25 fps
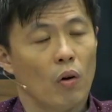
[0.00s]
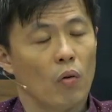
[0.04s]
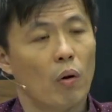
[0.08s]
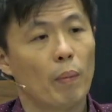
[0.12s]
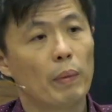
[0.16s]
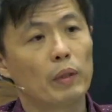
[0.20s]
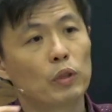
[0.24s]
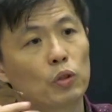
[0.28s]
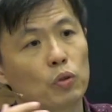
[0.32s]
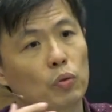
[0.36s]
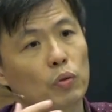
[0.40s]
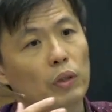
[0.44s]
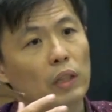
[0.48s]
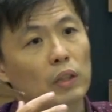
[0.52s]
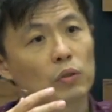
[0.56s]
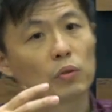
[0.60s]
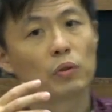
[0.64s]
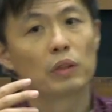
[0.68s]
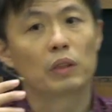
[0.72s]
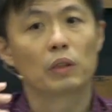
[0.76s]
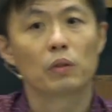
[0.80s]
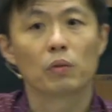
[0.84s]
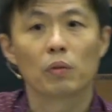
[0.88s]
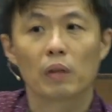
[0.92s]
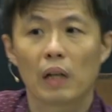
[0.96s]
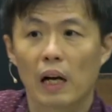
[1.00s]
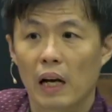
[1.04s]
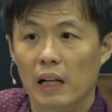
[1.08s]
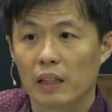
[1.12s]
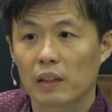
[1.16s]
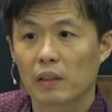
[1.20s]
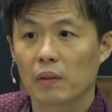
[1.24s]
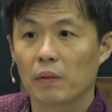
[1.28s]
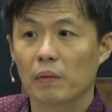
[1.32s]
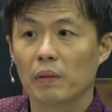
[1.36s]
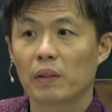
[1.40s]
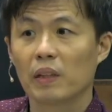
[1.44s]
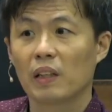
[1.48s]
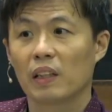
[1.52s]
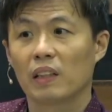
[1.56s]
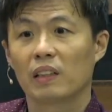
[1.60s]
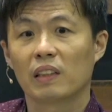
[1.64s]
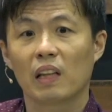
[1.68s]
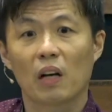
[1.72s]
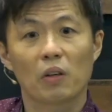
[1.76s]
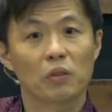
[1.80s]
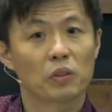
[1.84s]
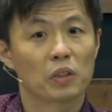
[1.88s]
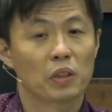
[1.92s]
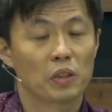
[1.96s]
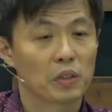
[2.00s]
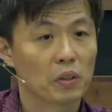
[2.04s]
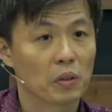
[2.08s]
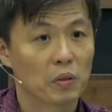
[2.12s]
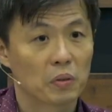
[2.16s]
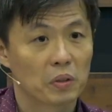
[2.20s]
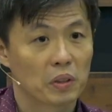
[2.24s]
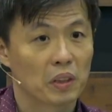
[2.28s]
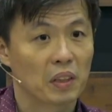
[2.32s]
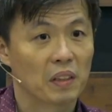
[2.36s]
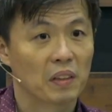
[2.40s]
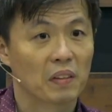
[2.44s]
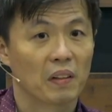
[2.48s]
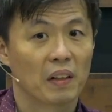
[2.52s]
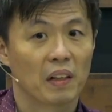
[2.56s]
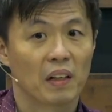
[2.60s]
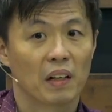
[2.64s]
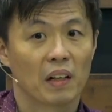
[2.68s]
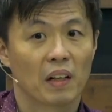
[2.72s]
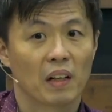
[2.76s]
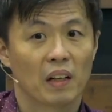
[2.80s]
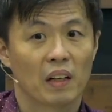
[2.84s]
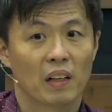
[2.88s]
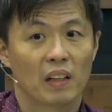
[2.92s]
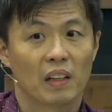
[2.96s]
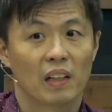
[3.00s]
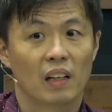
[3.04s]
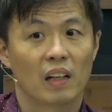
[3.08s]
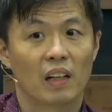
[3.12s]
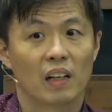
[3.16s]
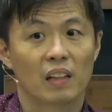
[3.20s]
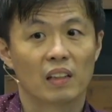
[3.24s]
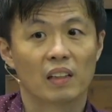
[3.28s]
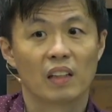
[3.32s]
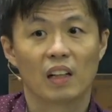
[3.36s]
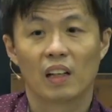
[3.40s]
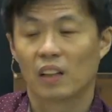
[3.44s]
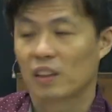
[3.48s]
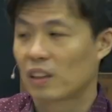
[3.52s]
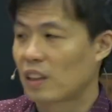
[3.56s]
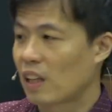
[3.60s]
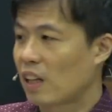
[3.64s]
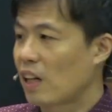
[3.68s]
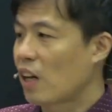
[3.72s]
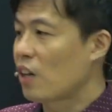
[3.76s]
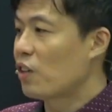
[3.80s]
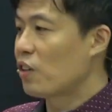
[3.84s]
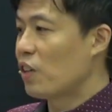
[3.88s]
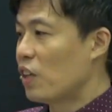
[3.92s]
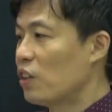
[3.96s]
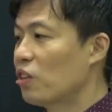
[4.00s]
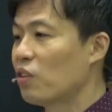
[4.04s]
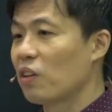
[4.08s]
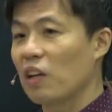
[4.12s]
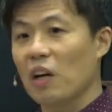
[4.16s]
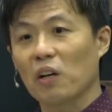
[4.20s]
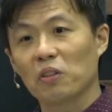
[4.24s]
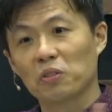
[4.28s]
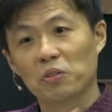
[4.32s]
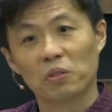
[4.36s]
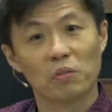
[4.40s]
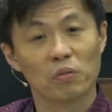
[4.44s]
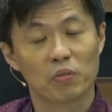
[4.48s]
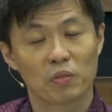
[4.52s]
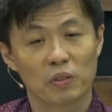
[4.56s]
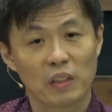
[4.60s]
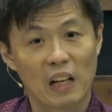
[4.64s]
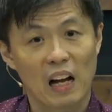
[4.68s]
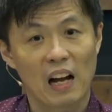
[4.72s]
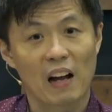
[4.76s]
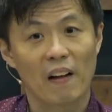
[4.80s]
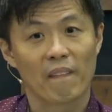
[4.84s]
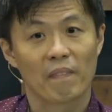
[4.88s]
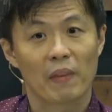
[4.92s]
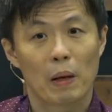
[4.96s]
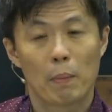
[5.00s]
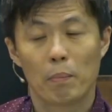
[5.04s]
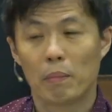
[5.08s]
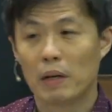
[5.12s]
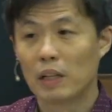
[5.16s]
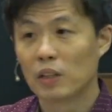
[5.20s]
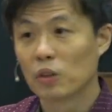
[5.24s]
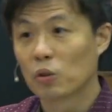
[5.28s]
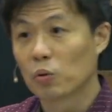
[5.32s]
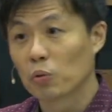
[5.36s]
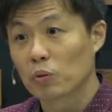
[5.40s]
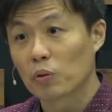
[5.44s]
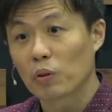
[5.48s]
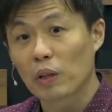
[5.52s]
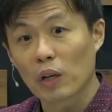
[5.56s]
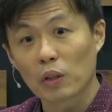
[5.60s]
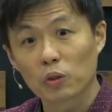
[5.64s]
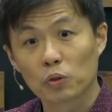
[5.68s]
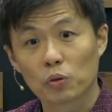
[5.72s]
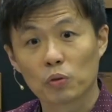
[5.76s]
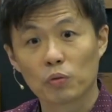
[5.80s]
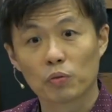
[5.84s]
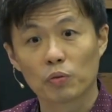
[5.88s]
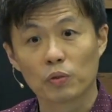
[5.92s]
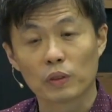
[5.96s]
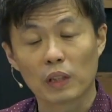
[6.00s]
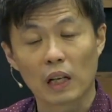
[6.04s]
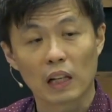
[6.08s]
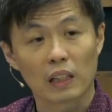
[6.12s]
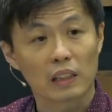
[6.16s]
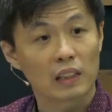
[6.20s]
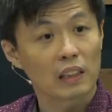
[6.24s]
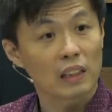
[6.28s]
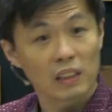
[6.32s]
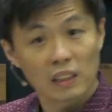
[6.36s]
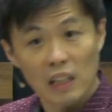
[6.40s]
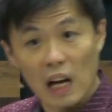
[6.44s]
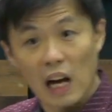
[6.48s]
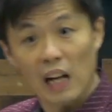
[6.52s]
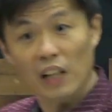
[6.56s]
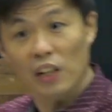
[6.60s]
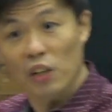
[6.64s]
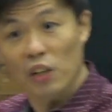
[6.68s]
我们主耶稣基督来，对不对？道成肉身呢。啊，那当然人都要顺服他，门徒都要顺服他，但他